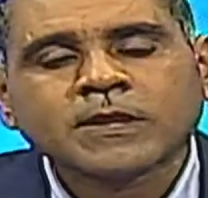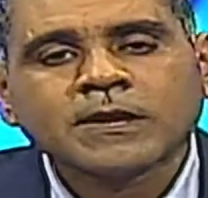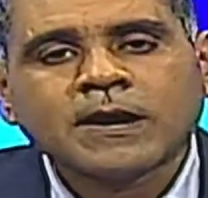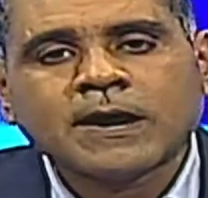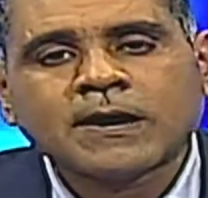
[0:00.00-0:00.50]

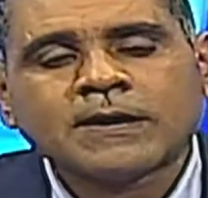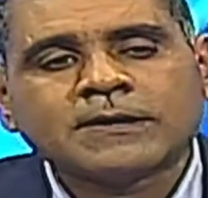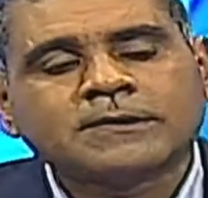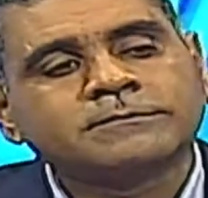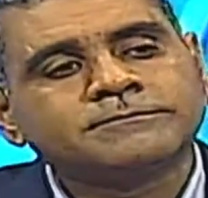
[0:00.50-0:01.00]

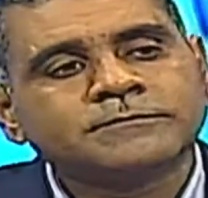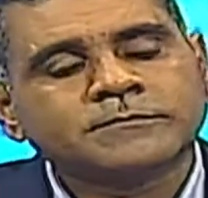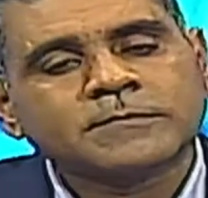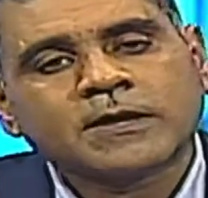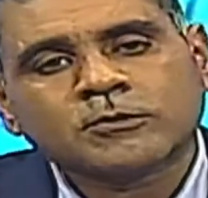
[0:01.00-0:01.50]
a,
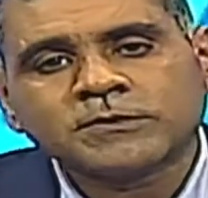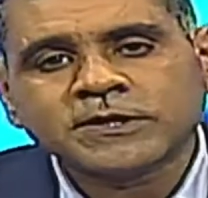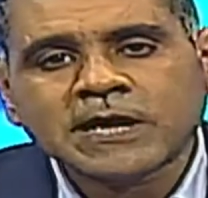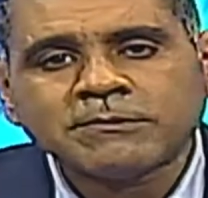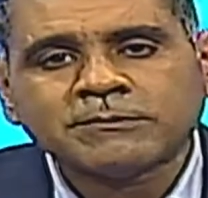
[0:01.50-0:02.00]
¿cómo
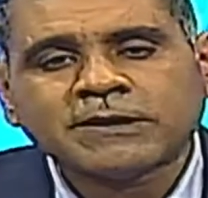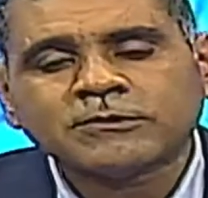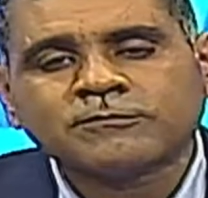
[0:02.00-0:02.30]
se llama el barrio